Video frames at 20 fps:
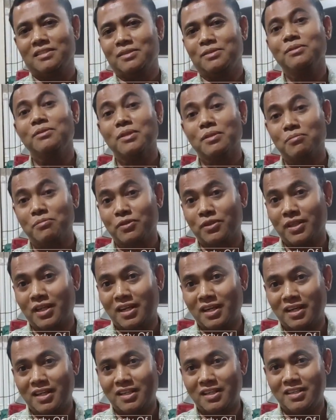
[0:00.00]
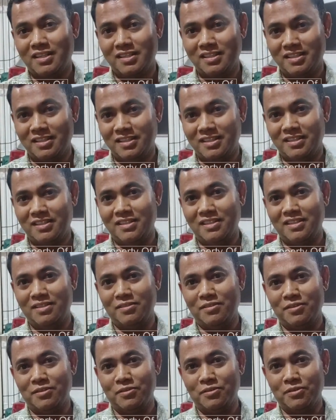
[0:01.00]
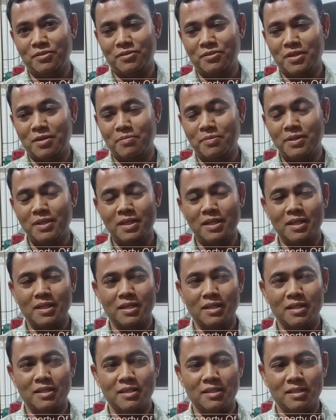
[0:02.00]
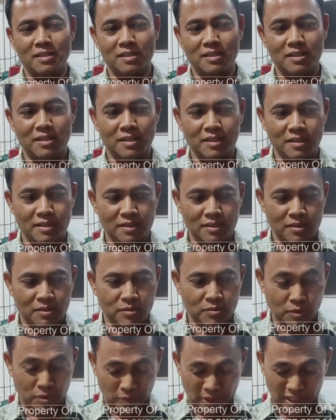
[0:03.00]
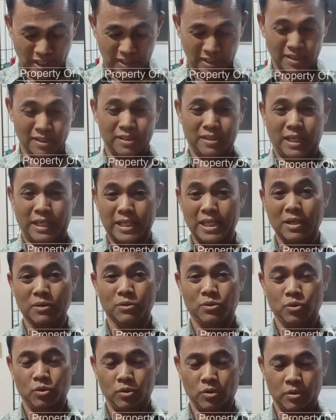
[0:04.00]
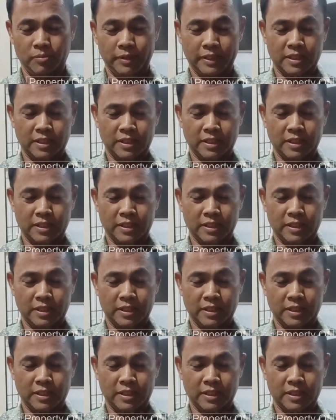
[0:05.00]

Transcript: itu kan bukanlah uh, apa Wewenang saya untuk